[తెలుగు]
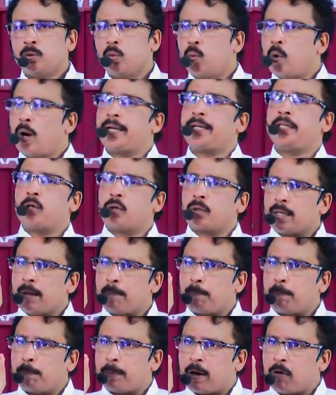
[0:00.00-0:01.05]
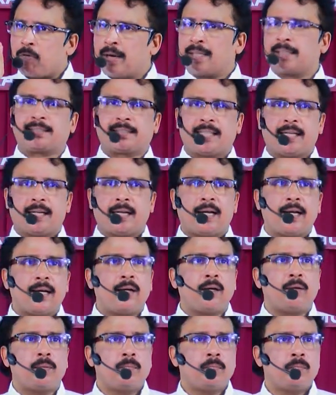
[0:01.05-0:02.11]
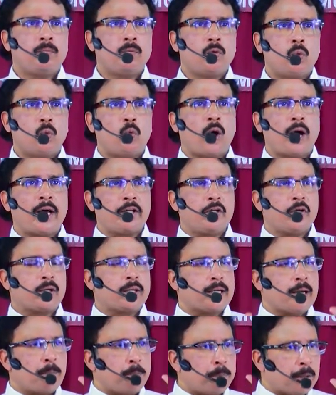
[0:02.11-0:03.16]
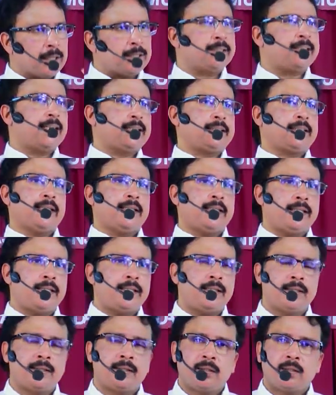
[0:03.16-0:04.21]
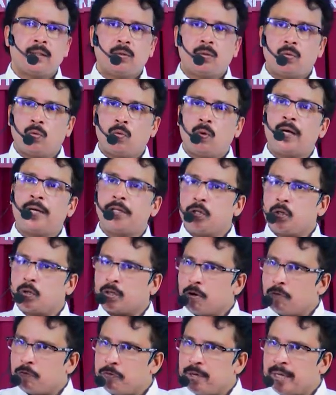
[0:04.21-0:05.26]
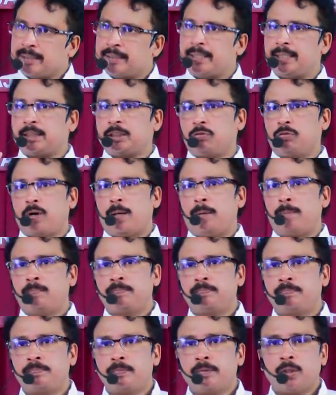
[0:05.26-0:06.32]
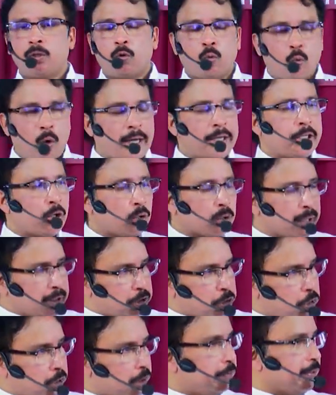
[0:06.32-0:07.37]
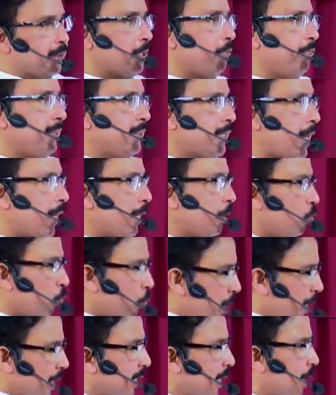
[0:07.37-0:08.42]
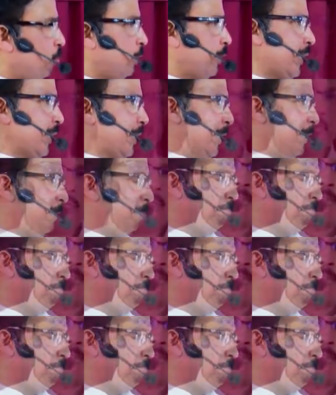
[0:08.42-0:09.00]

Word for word: వారి యొక్క ప్రవర్తన వారి యొక్క పద్ధతి వారి యొక్క వ్యక్తిత్వం వారి యొక్క జీవిత విధానం వేరుగా ఉంటుంది